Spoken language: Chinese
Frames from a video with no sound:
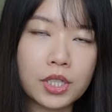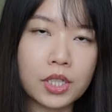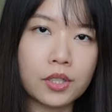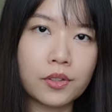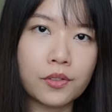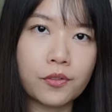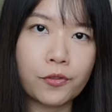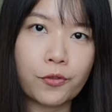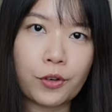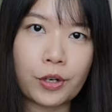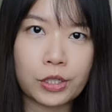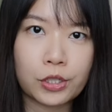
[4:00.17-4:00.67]

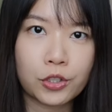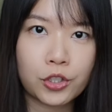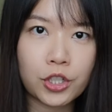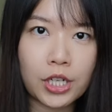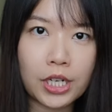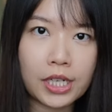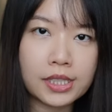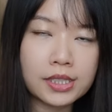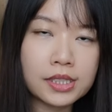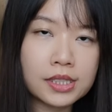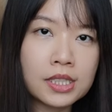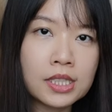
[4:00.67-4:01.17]
跟
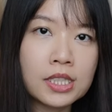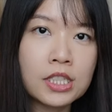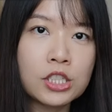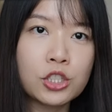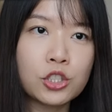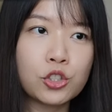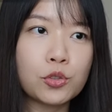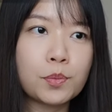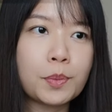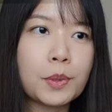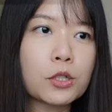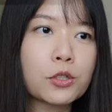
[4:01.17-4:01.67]
franchise，
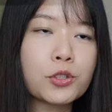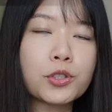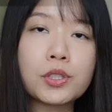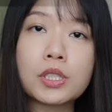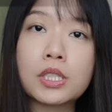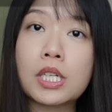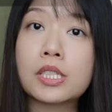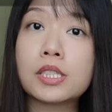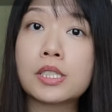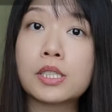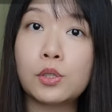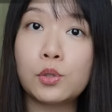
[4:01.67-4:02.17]
就不要去
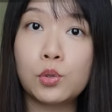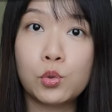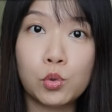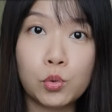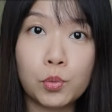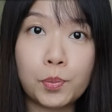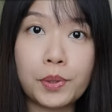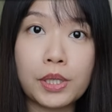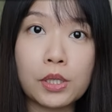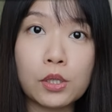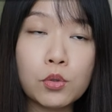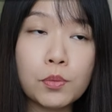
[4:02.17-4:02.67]
那些路
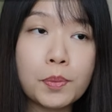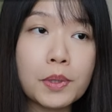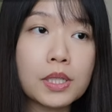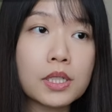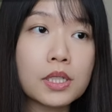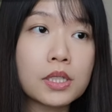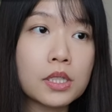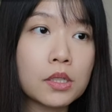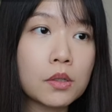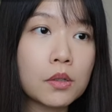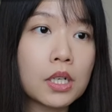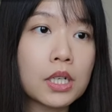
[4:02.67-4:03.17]
边。路边
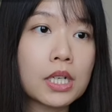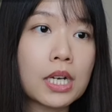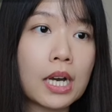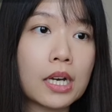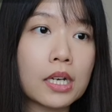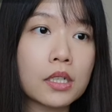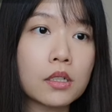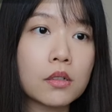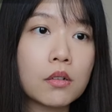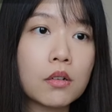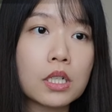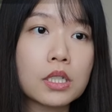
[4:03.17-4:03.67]
的电话
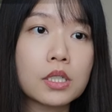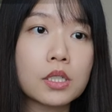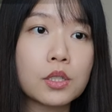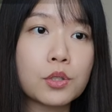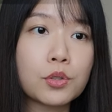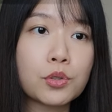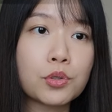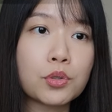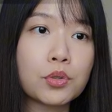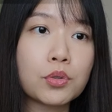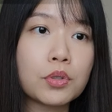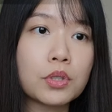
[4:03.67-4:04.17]
卡的话是
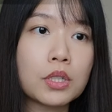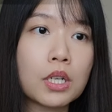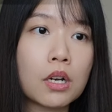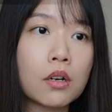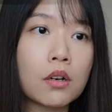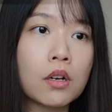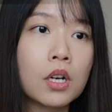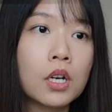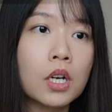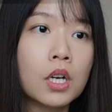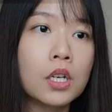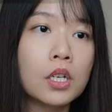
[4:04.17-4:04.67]
需
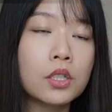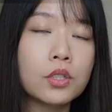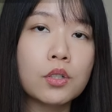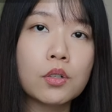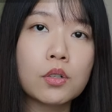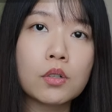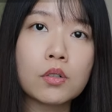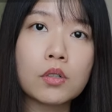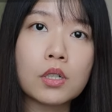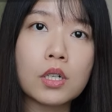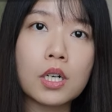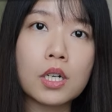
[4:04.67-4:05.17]
要
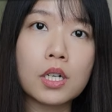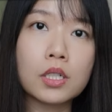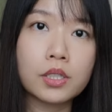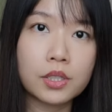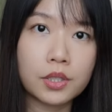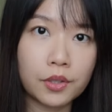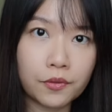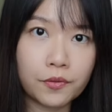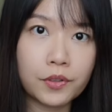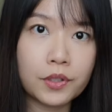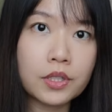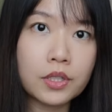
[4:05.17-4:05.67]
用
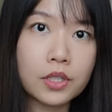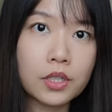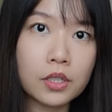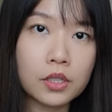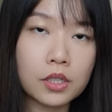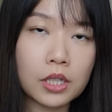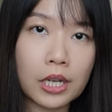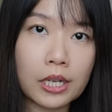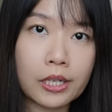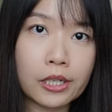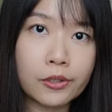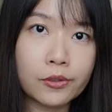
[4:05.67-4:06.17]
身份证
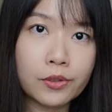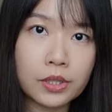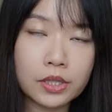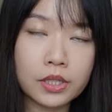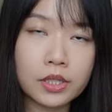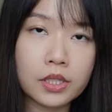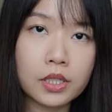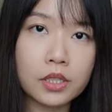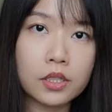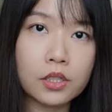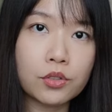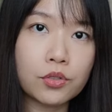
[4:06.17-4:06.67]
来认
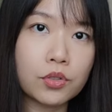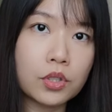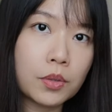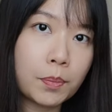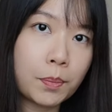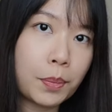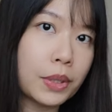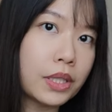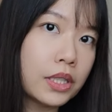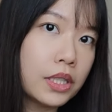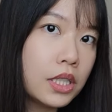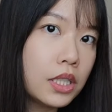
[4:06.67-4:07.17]
证的，就是
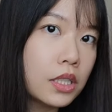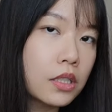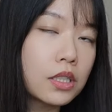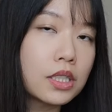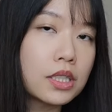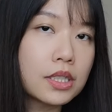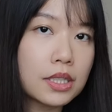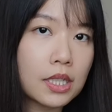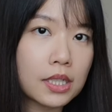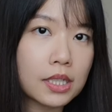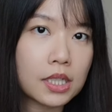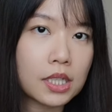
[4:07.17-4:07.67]
本地
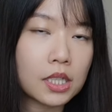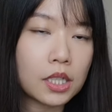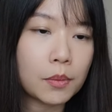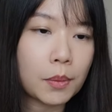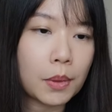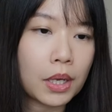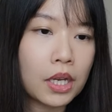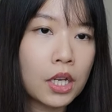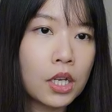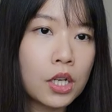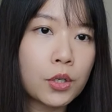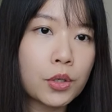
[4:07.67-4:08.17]
人才可以
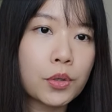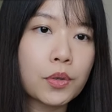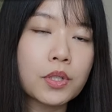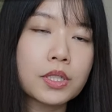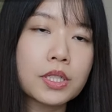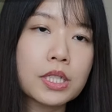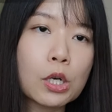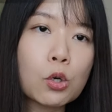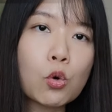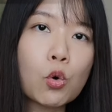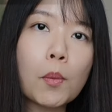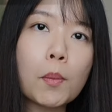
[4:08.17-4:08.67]
买。如果
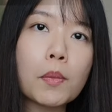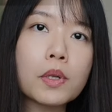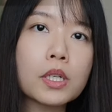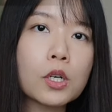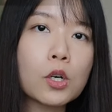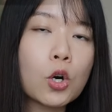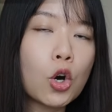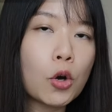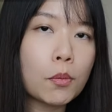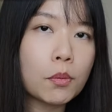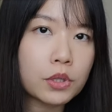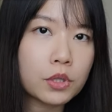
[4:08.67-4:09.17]
像我们的
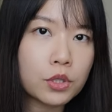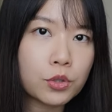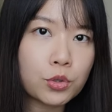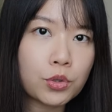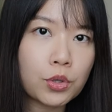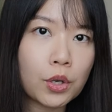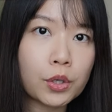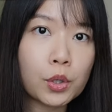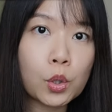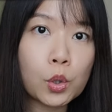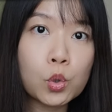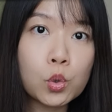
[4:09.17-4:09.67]
话，我们是
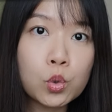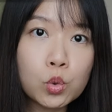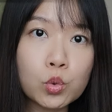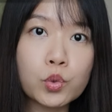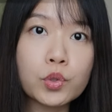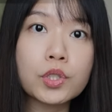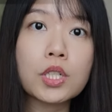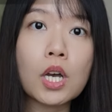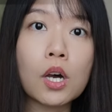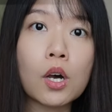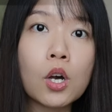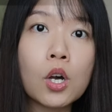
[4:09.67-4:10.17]
需要用护
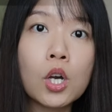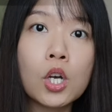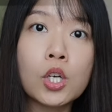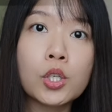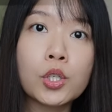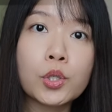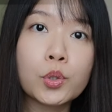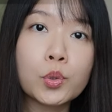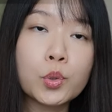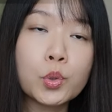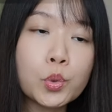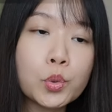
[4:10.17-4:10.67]
照。
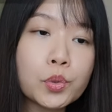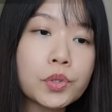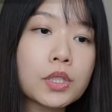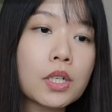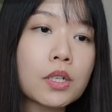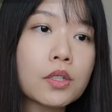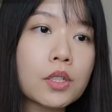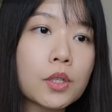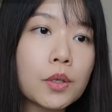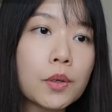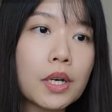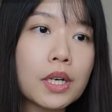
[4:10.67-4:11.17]
用护
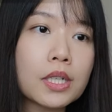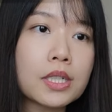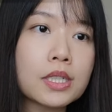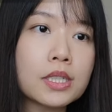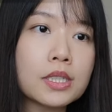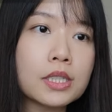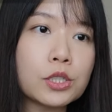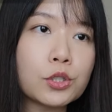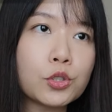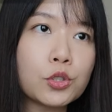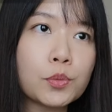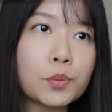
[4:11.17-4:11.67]
照的话呢，
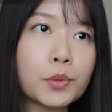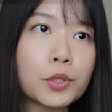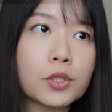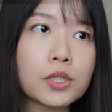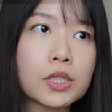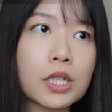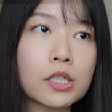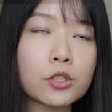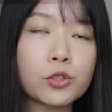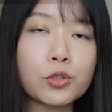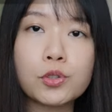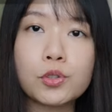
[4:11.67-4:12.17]
你就比如
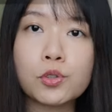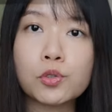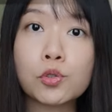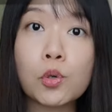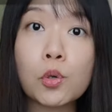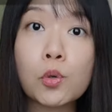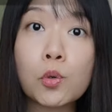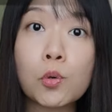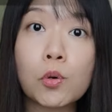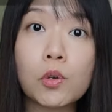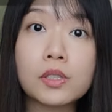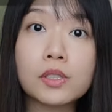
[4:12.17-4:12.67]
讲去
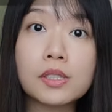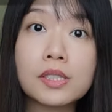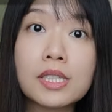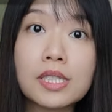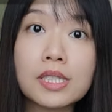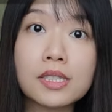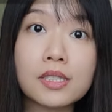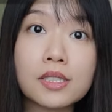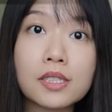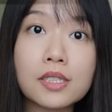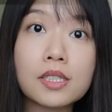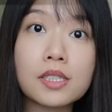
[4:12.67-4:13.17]
中国
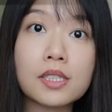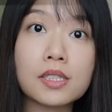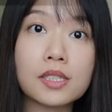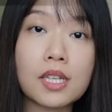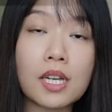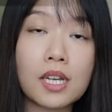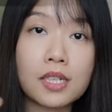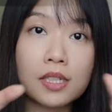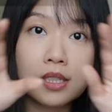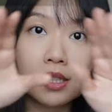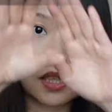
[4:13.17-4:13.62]
电信它的